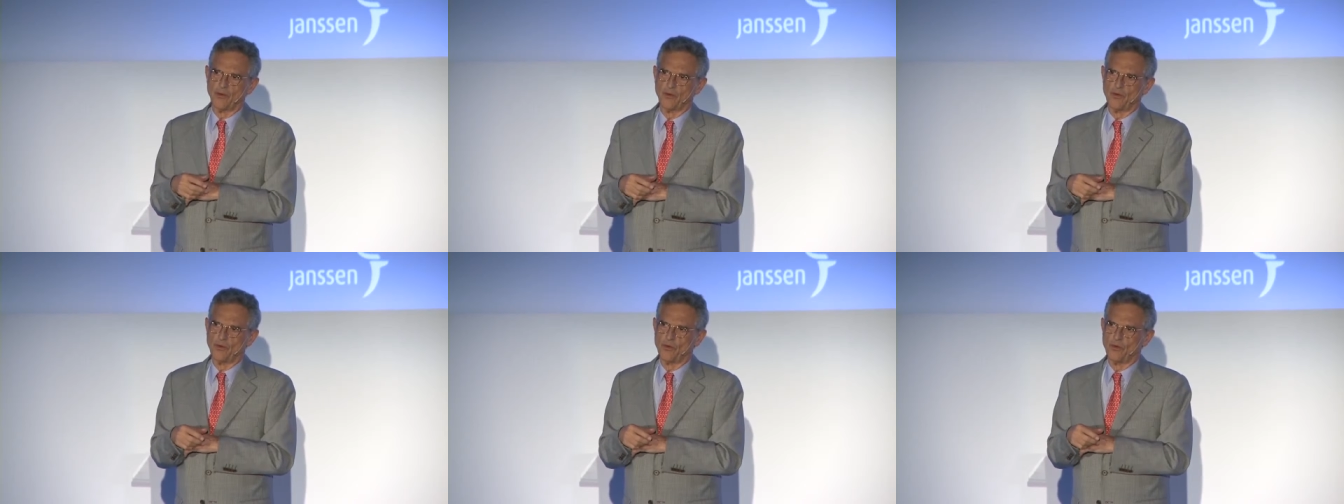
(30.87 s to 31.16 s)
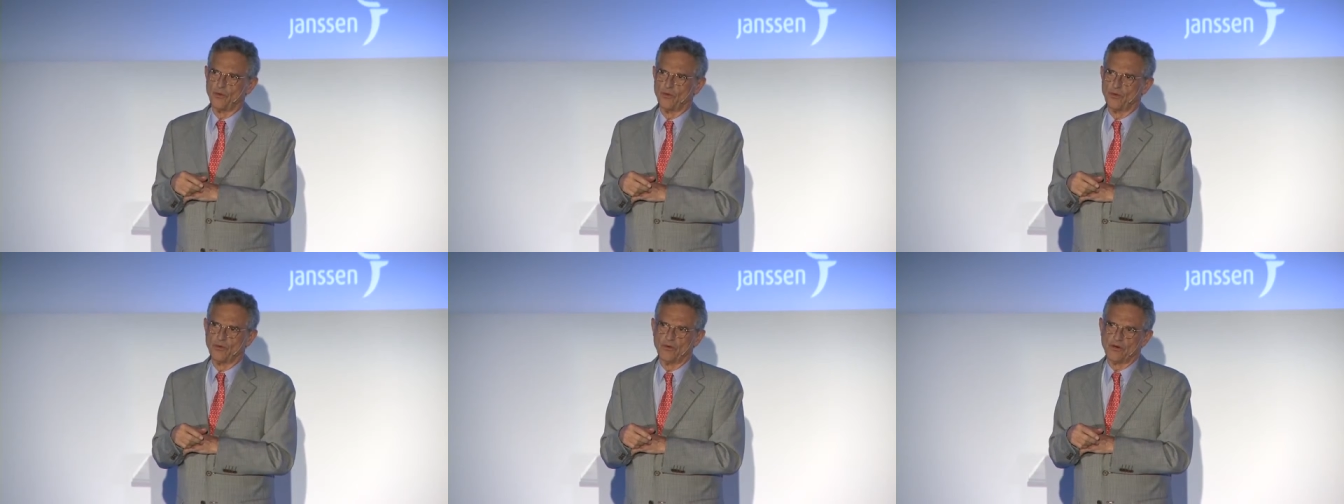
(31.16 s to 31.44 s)

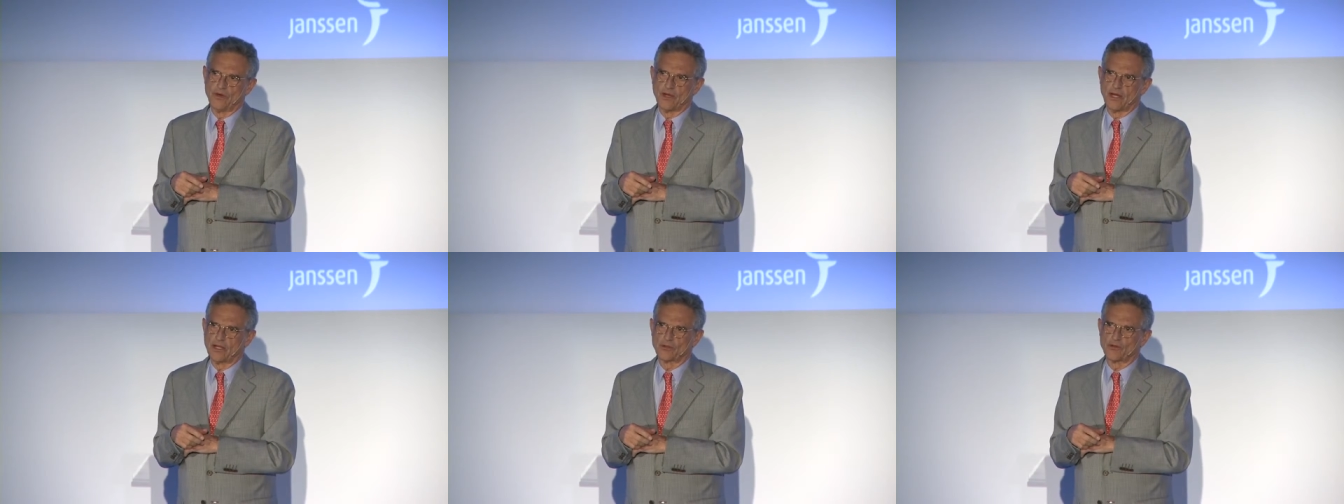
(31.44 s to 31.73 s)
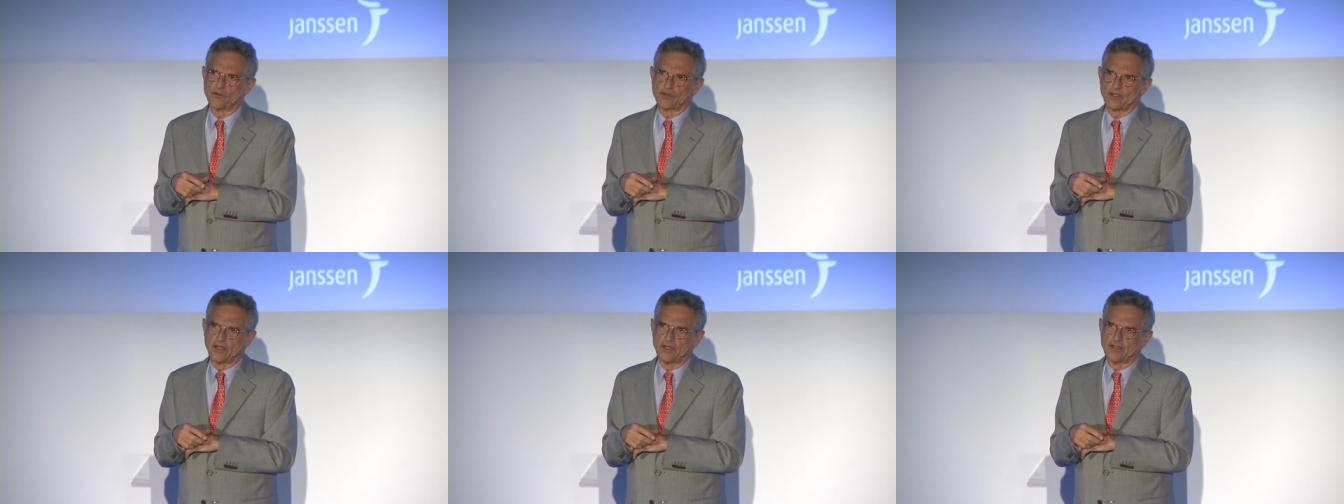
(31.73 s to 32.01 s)
uh,
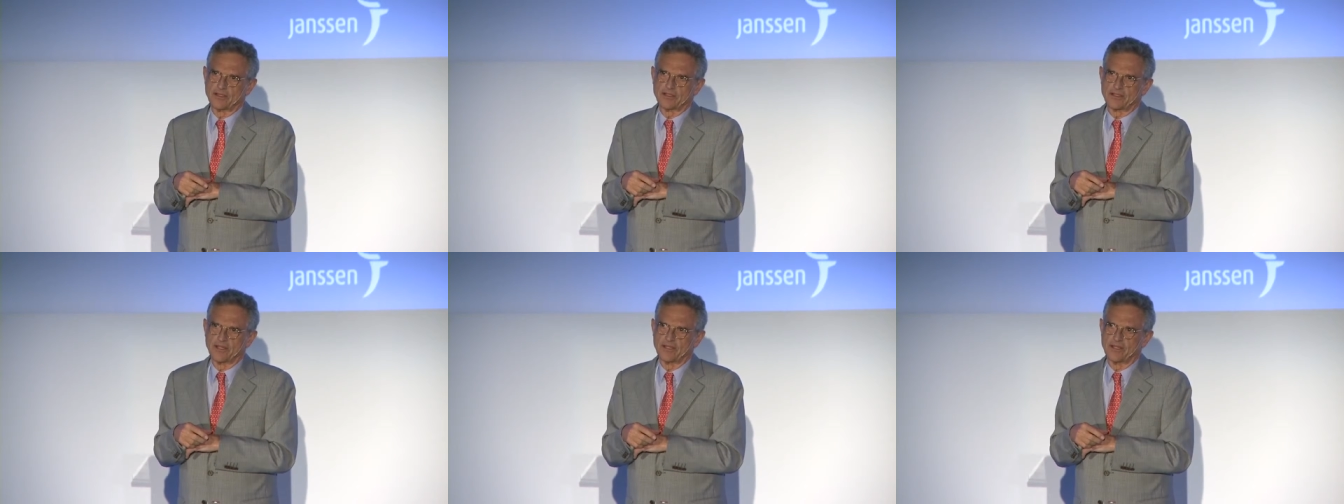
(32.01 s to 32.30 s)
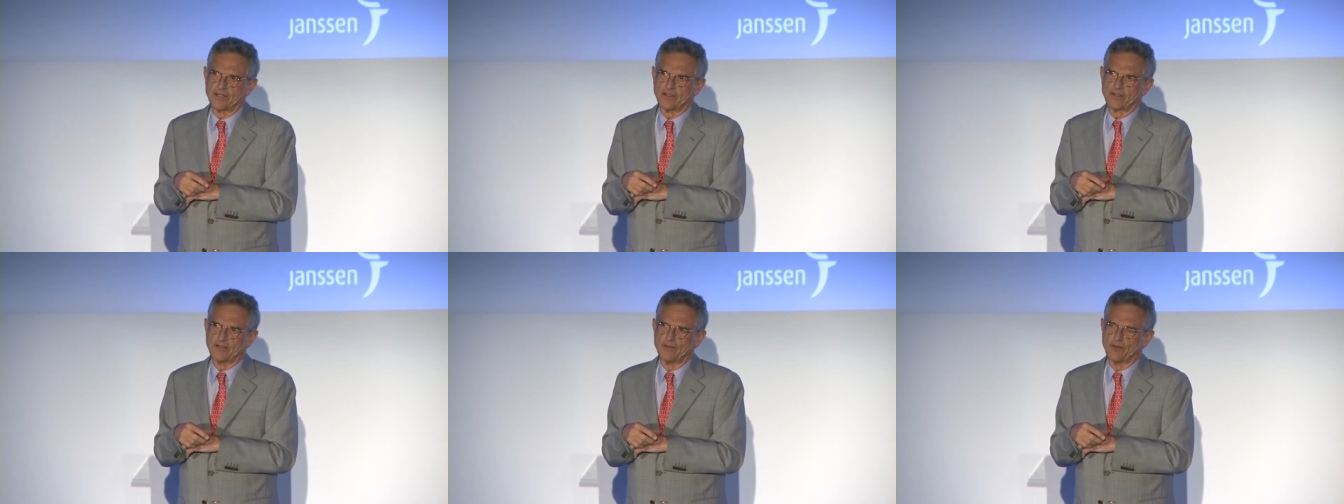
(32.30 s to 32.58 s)
algo
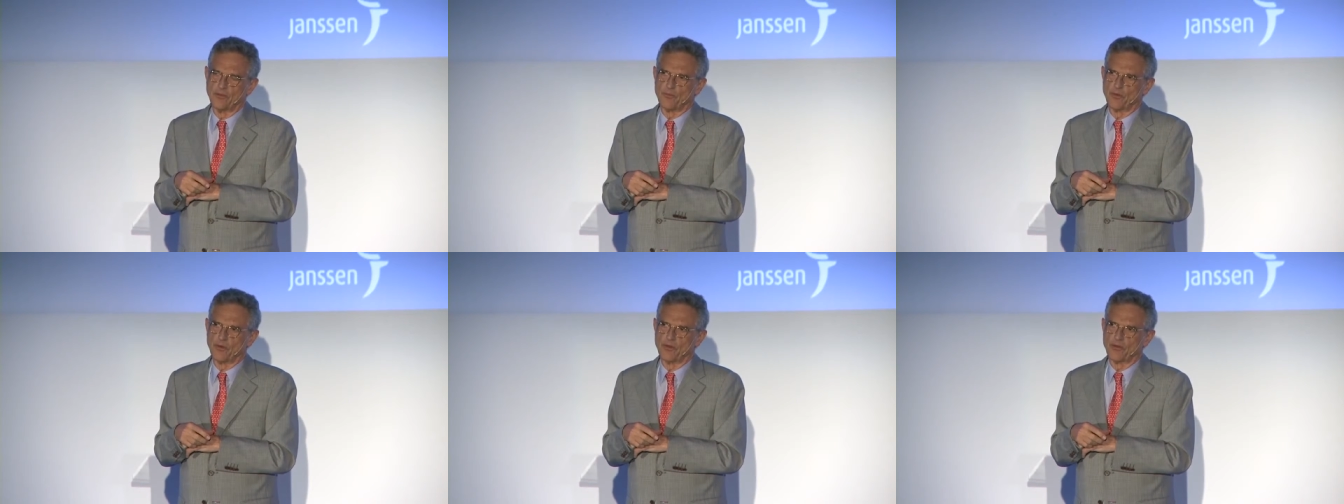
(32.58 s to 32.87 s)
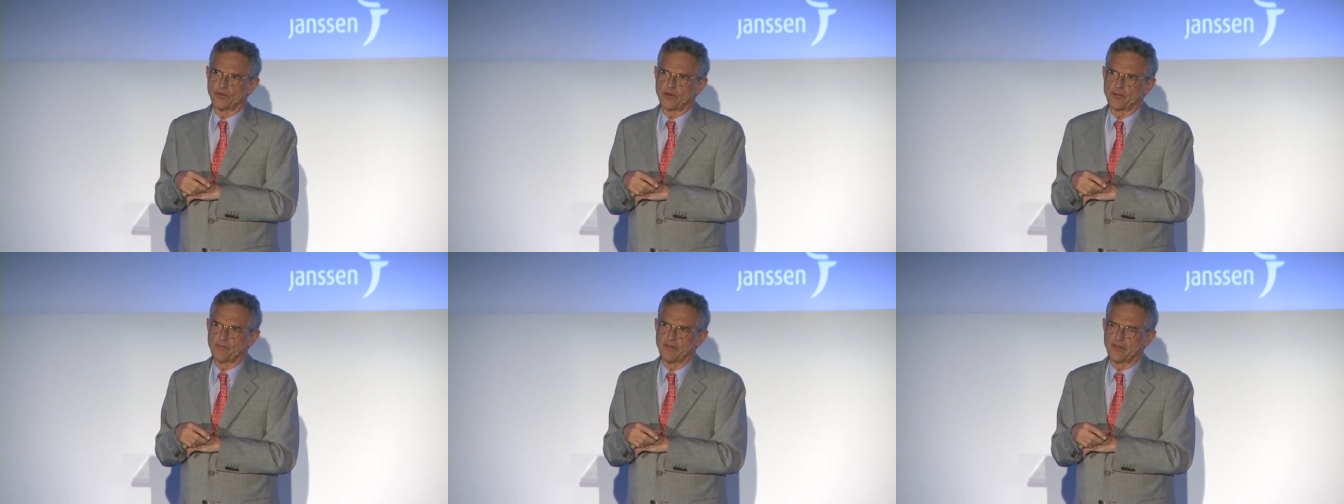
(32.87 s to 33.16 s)
que, no
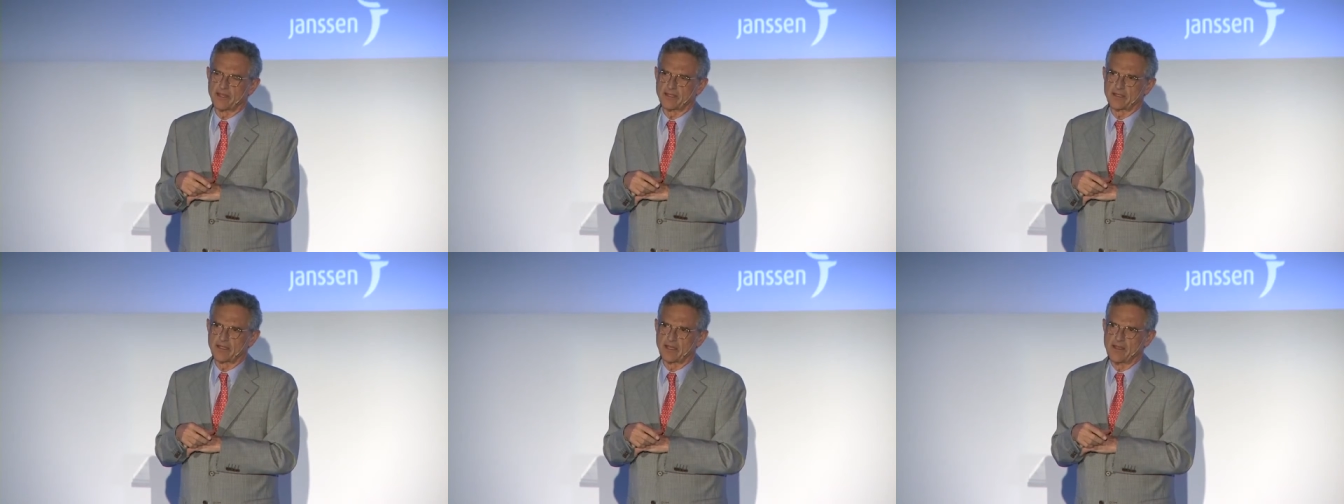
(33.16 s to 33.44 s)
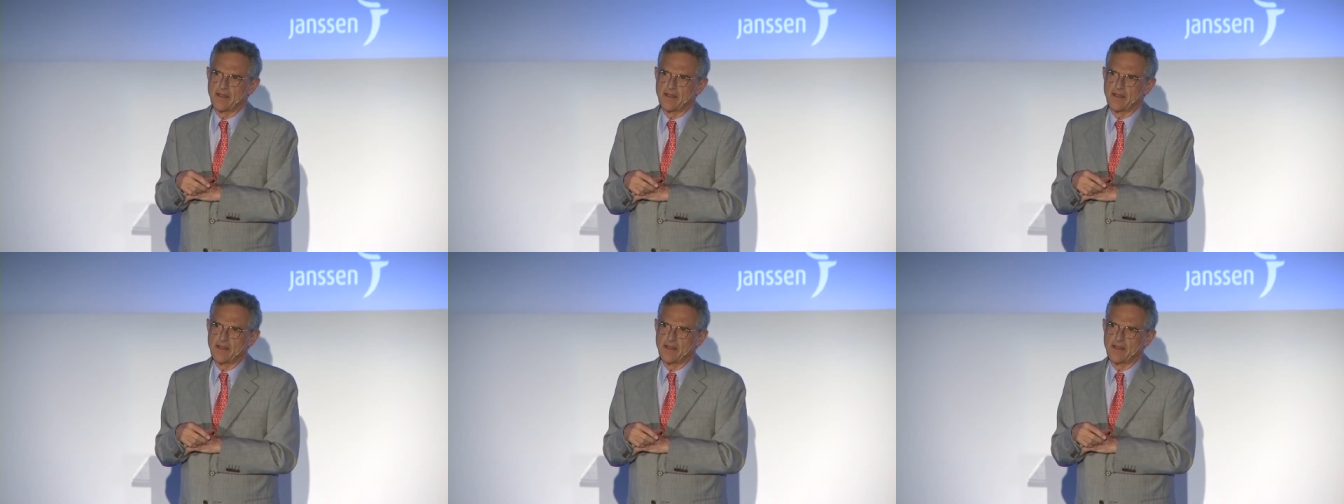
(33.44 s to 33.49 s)
puedo remediar,